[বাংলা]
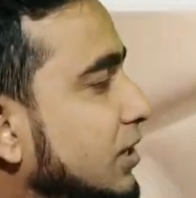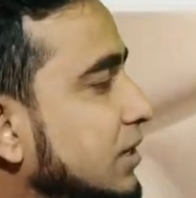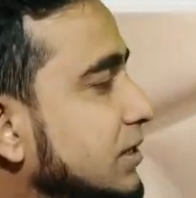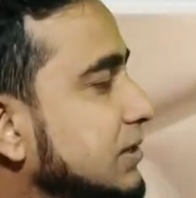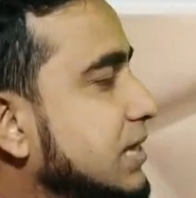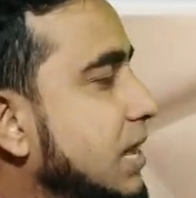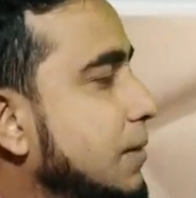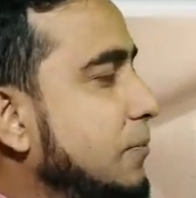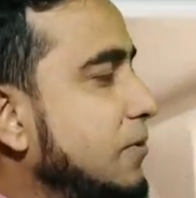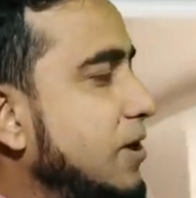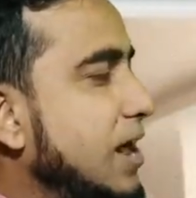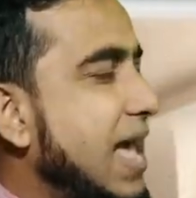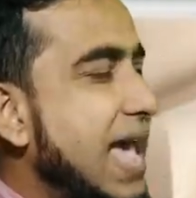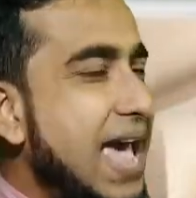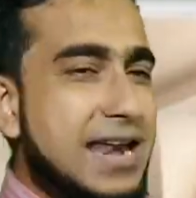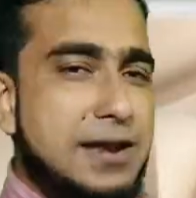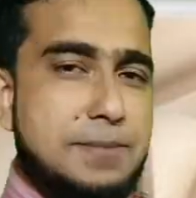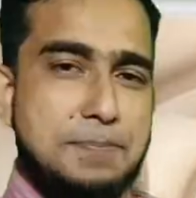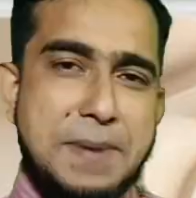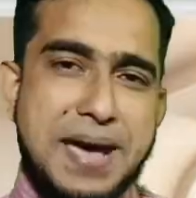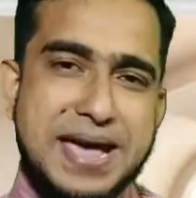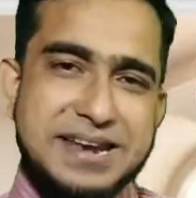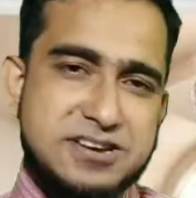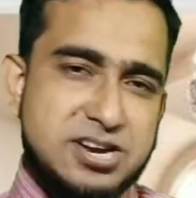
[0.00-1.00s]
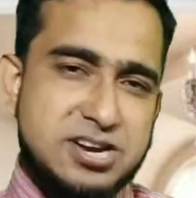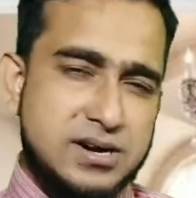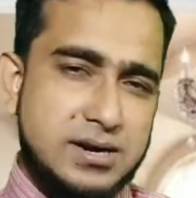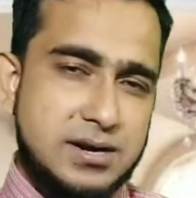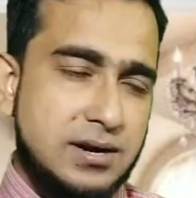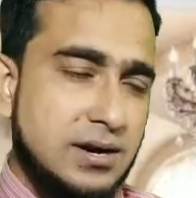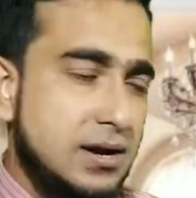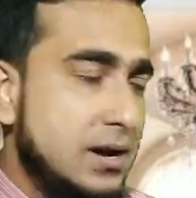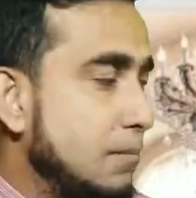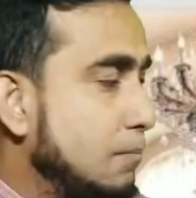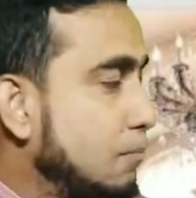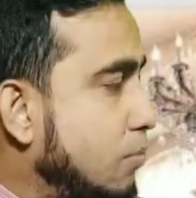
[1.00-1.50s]
তারপর হ্যাড ব্যাটার
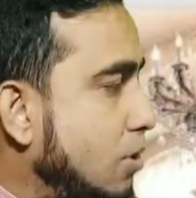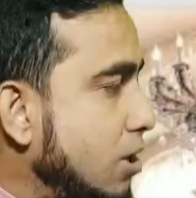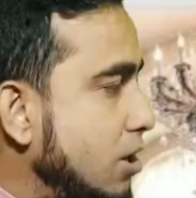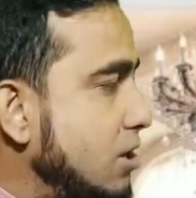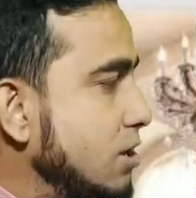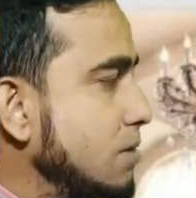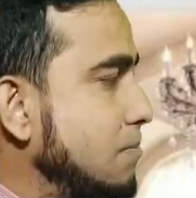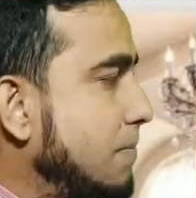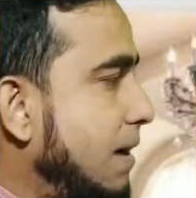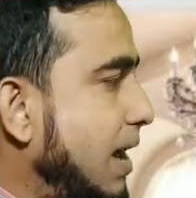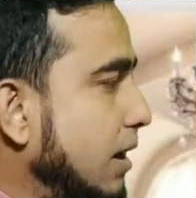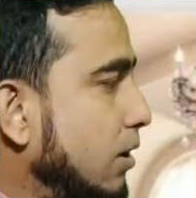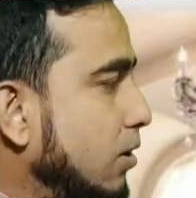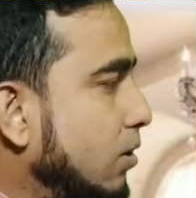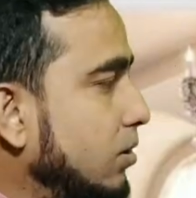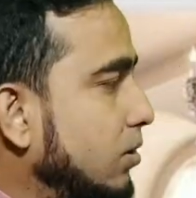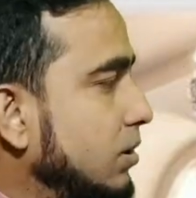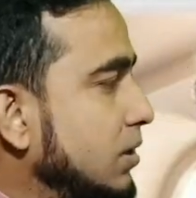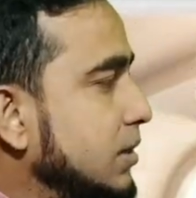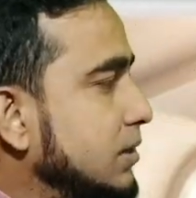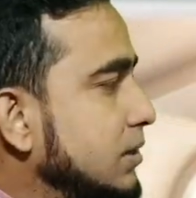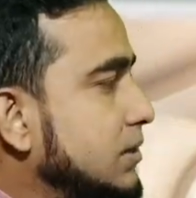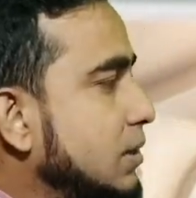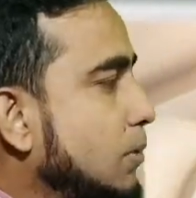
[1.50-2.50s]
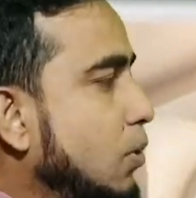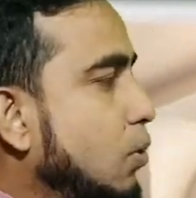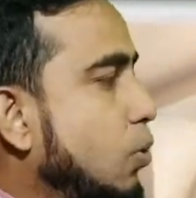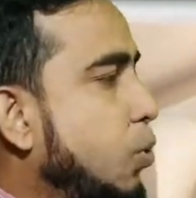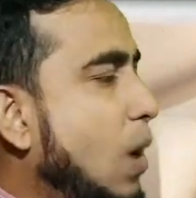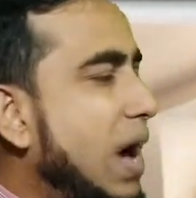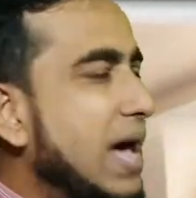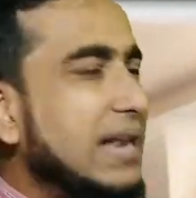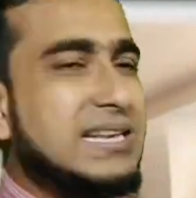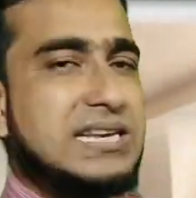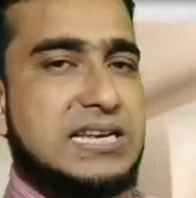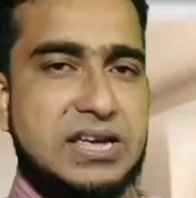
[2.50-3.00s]
বরং ভালো তারপর
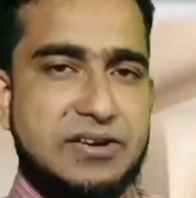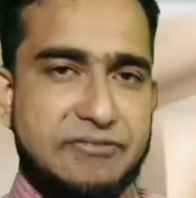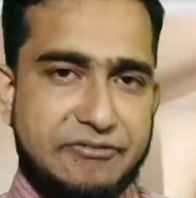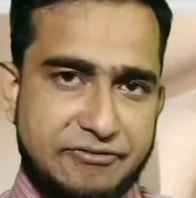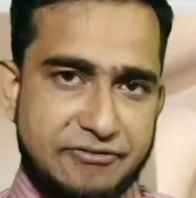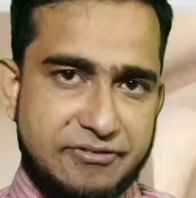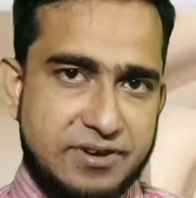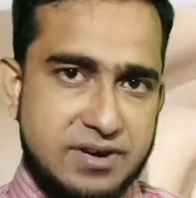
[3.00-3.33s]
হোয়াট ইফ